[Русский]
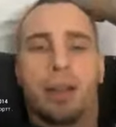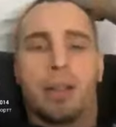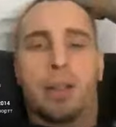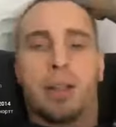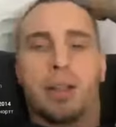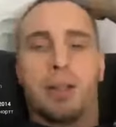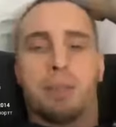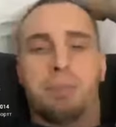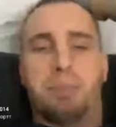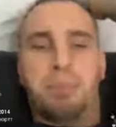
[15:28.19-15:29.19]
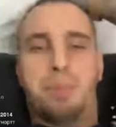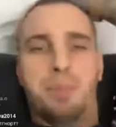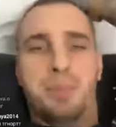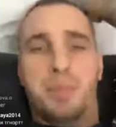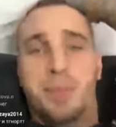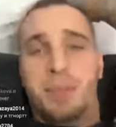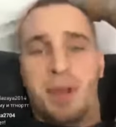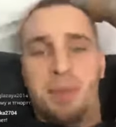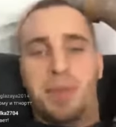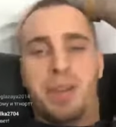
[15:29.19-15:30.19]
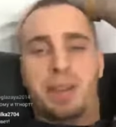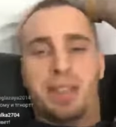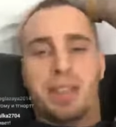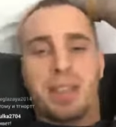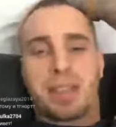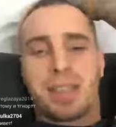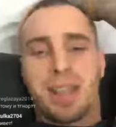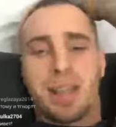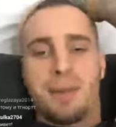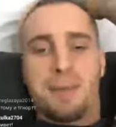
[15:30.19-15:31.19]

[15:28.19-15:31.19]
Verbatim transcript: Э, вам привет, Одесса.